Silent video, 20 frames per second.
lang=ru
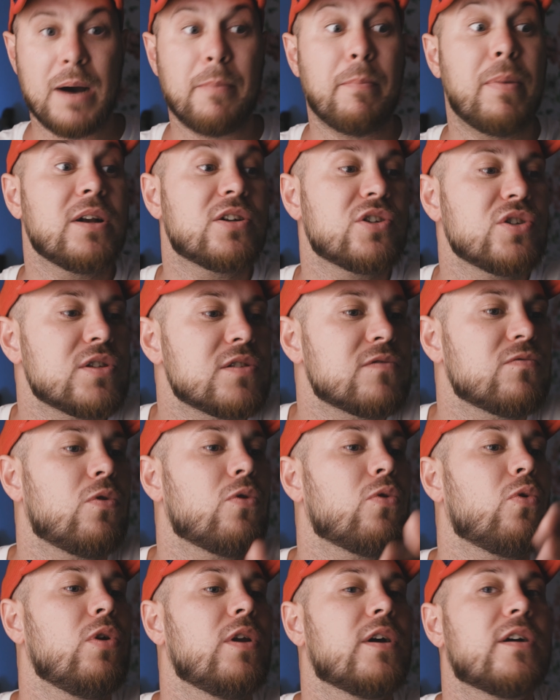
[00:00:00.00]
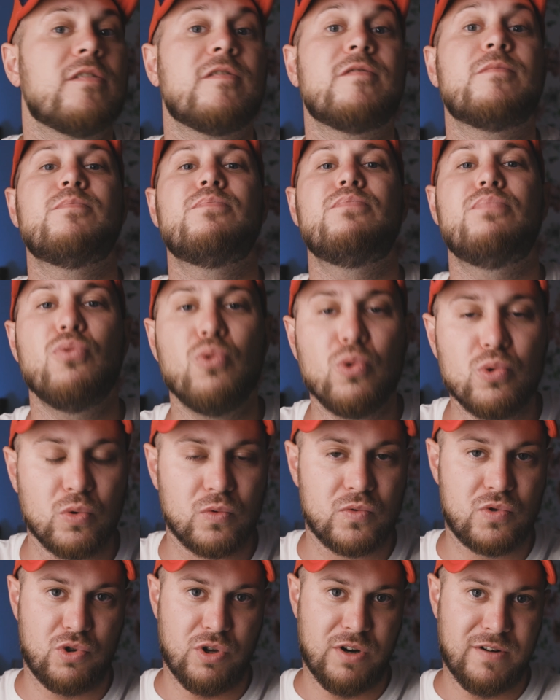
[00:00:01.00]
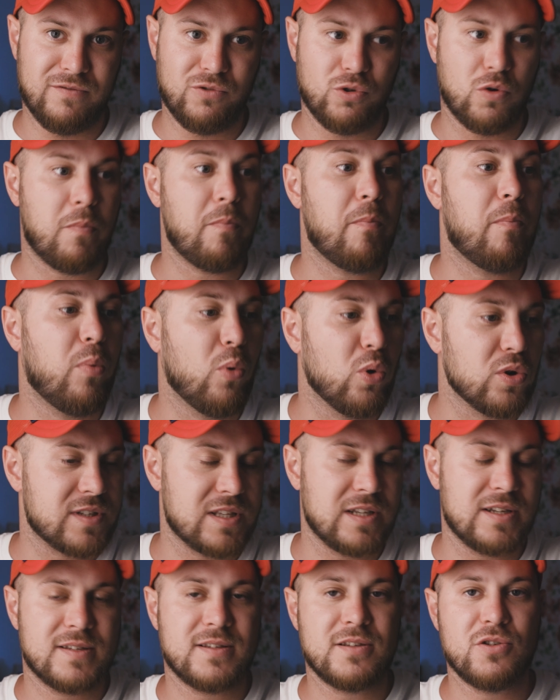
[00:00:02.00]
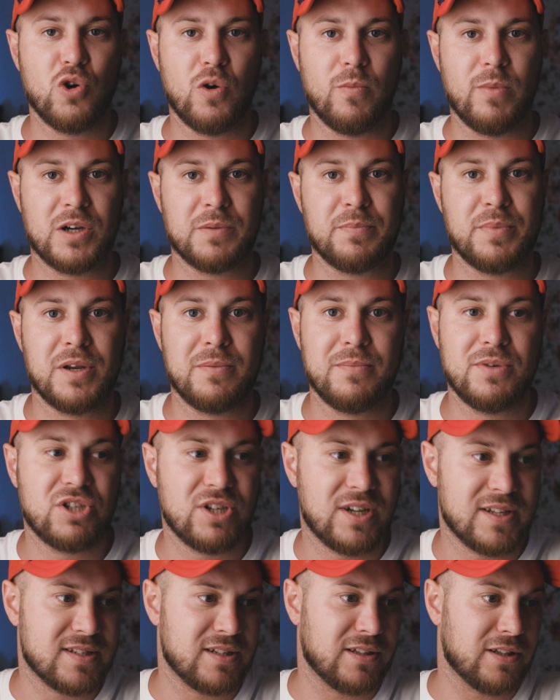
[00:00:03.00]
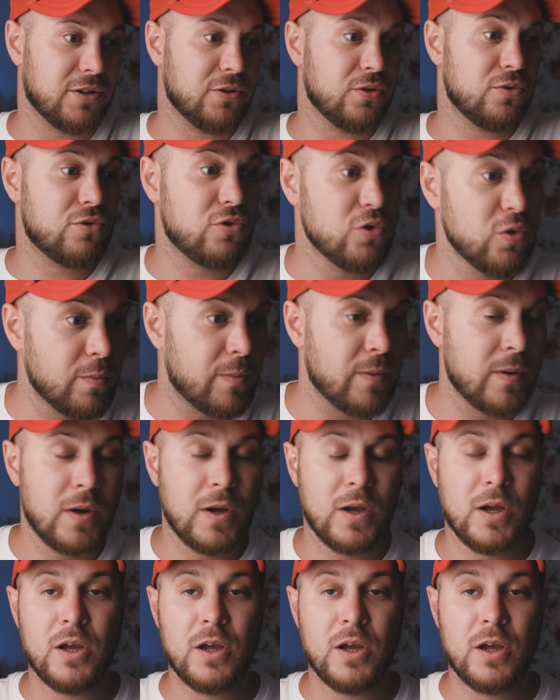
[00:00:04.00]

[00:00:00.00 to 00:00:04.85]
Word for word: а большинство роликов будут все равно после съемок перемещаться на YouTube,